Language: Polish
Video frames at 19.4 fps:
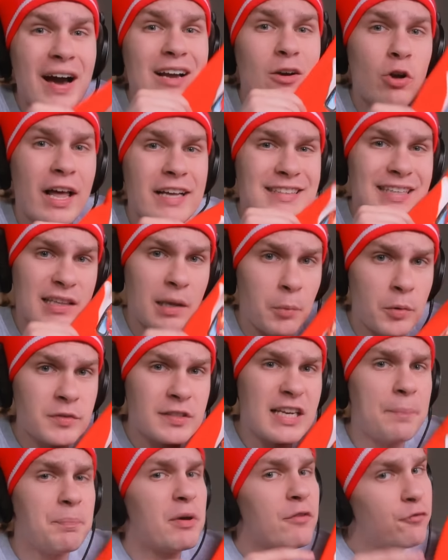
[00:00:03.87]
kolekcja na moim
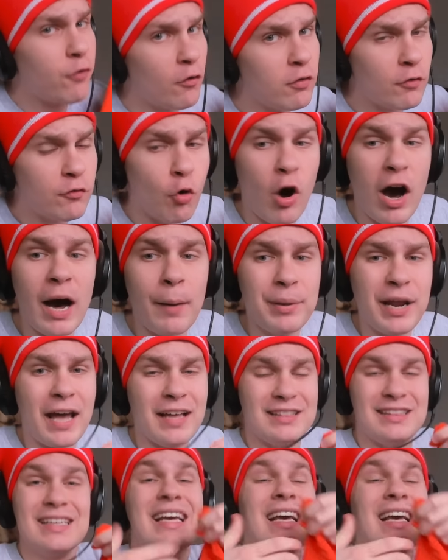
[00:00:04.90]
sklepie www.abraety